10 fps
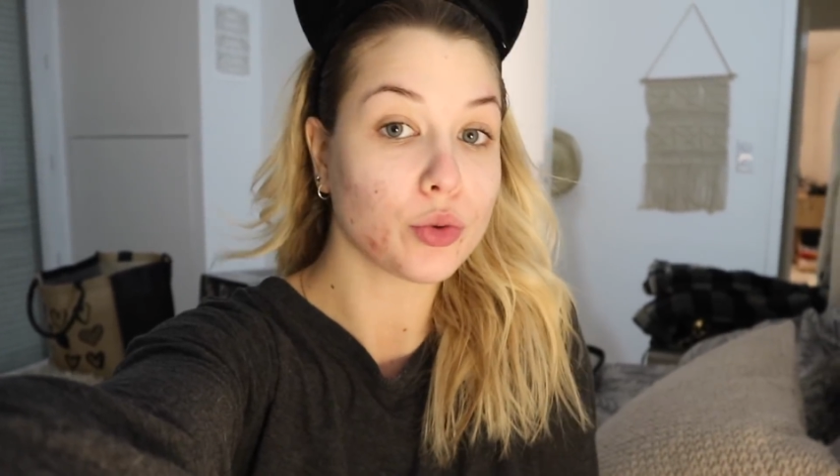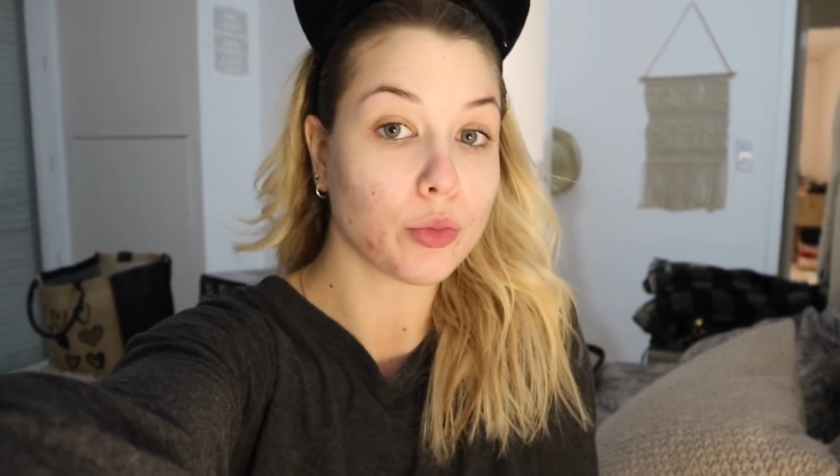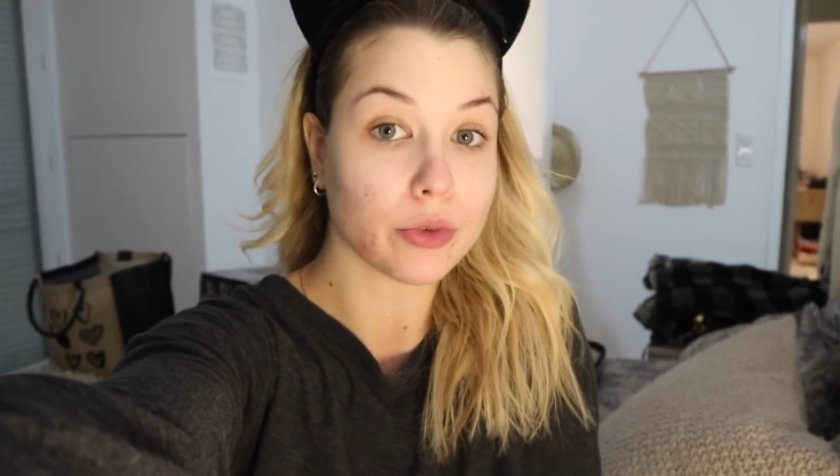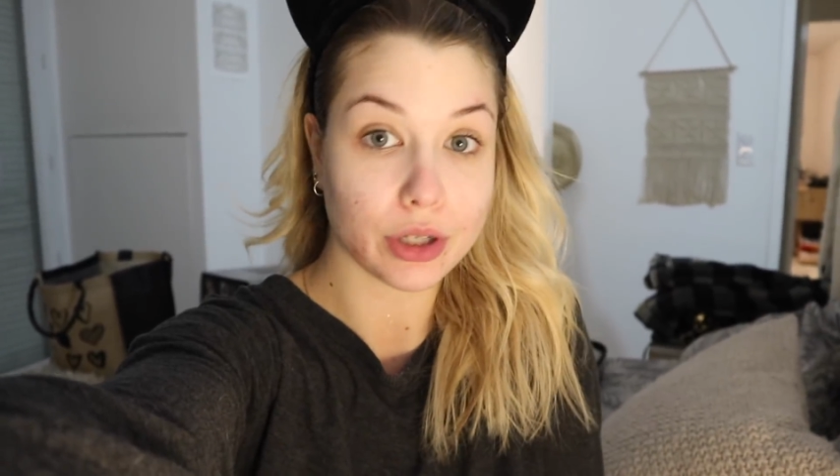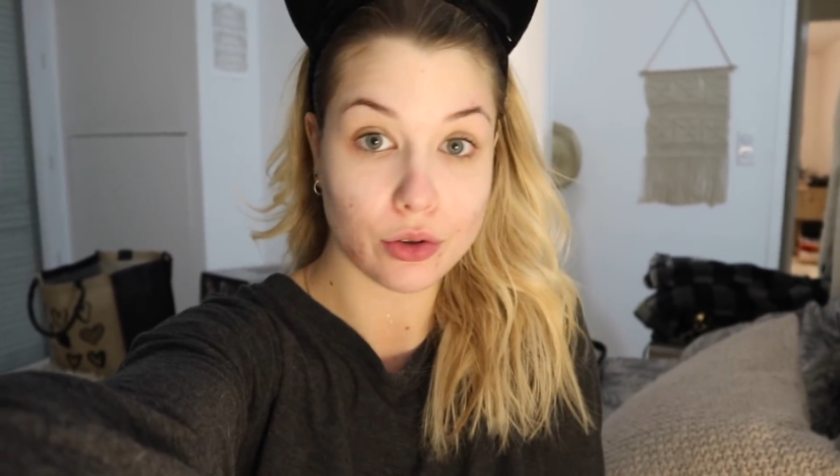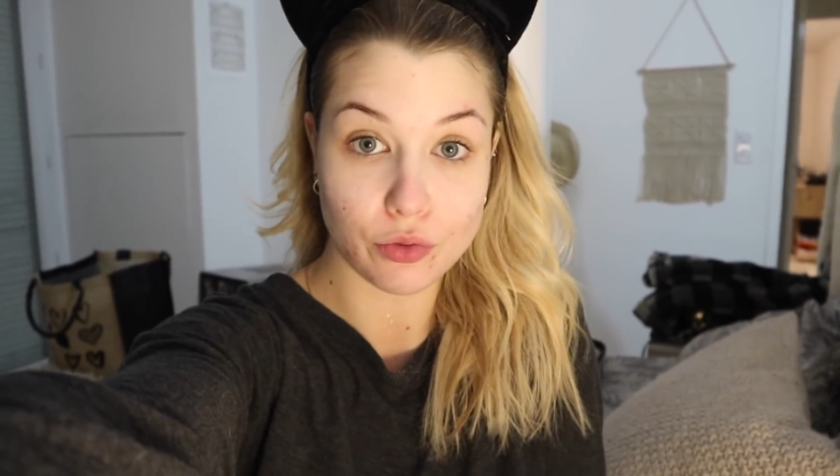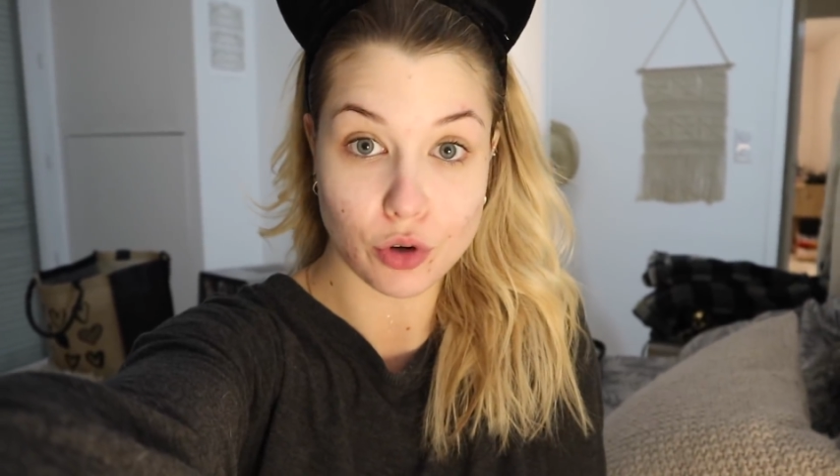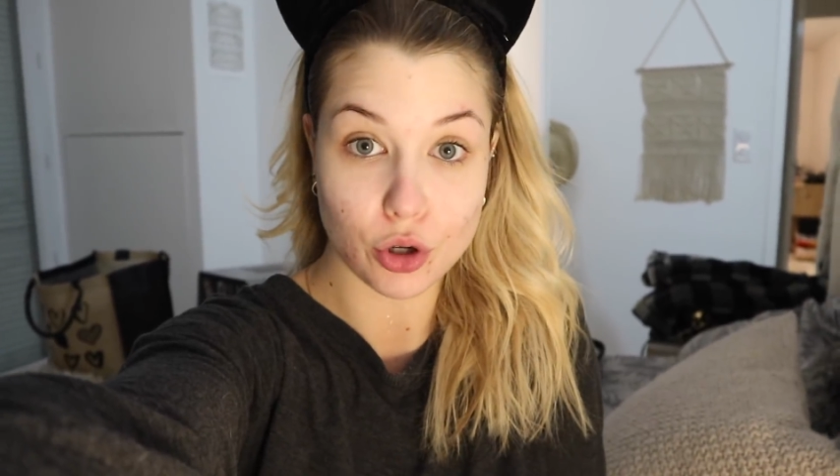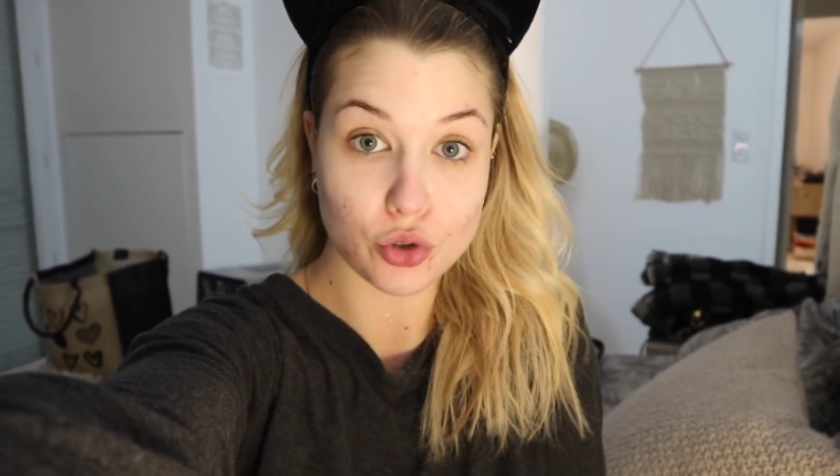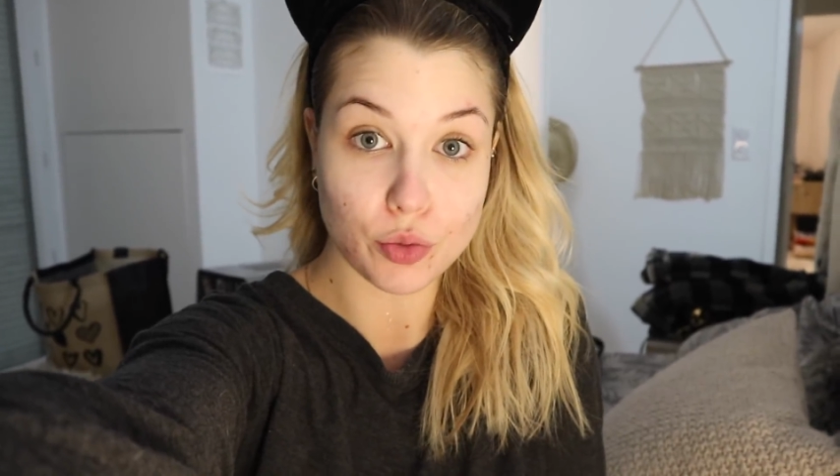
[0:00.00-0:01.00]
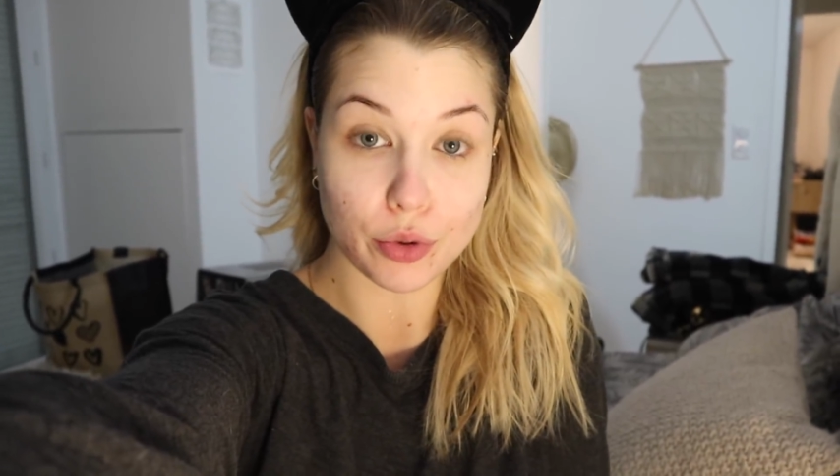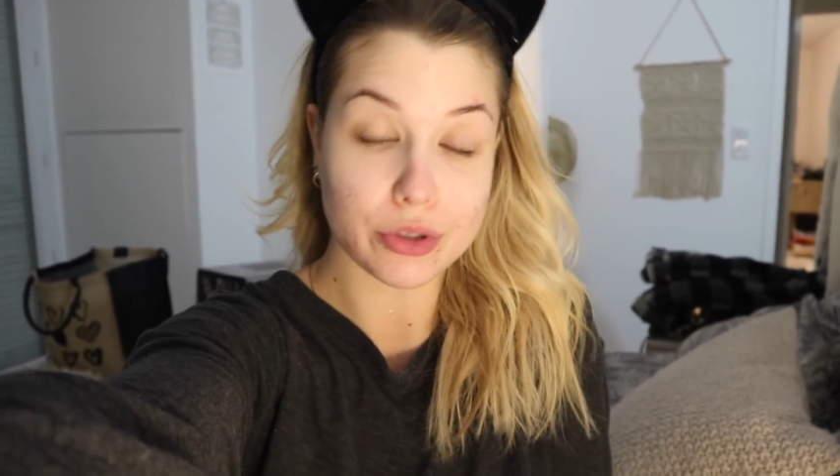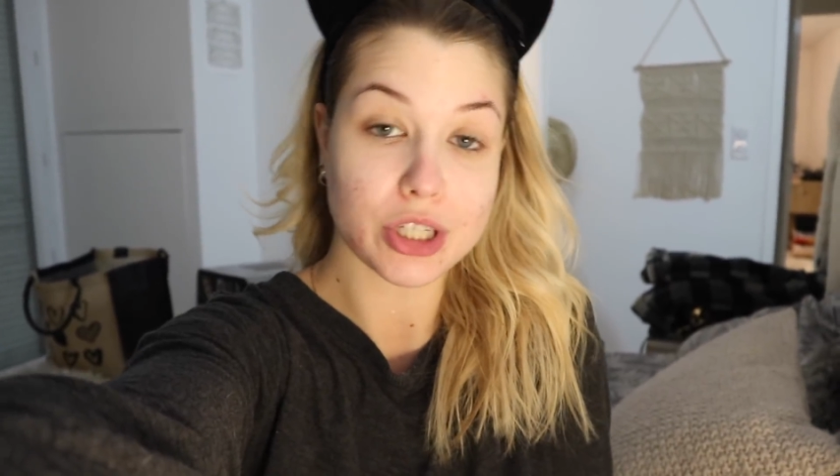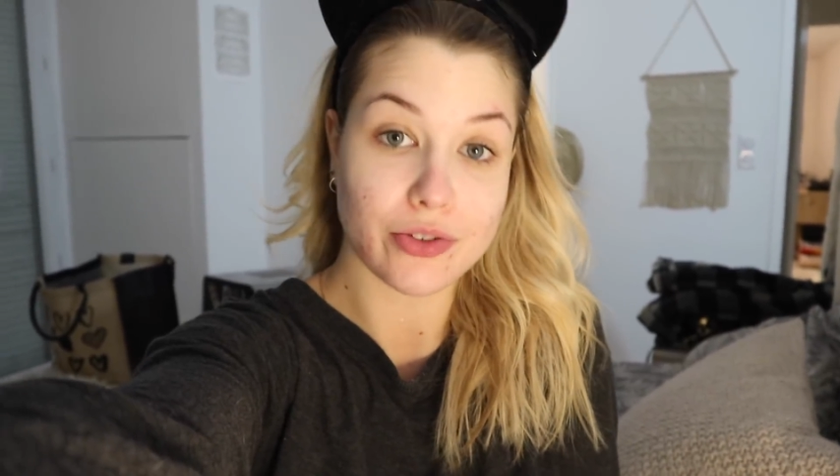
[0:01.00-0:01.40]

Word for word: de monter le vlog je pense et